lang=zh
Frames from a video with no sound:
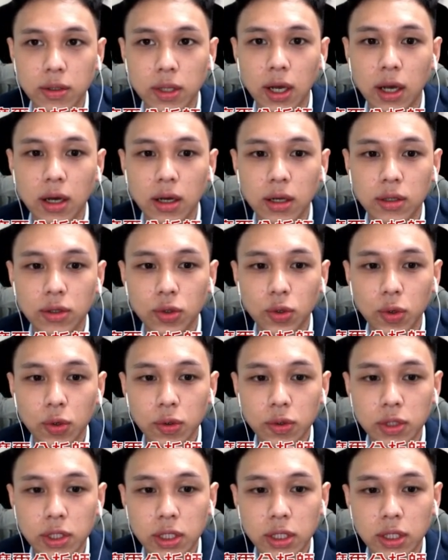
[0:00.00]
那对
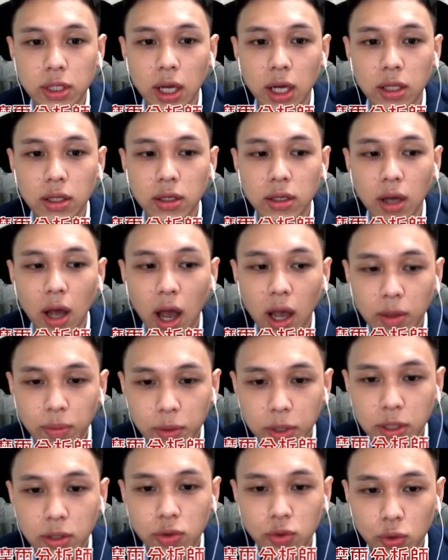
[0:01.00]
于其他的
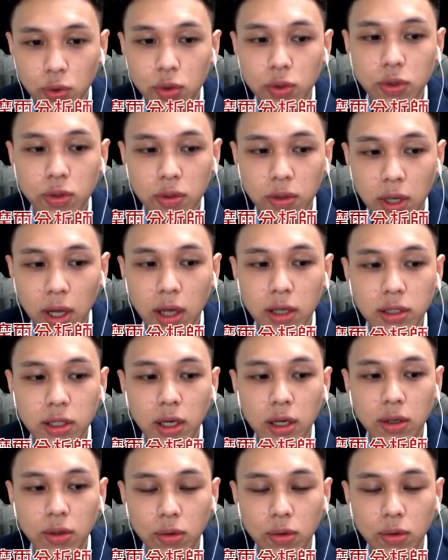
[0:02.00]
IP 族群来讲，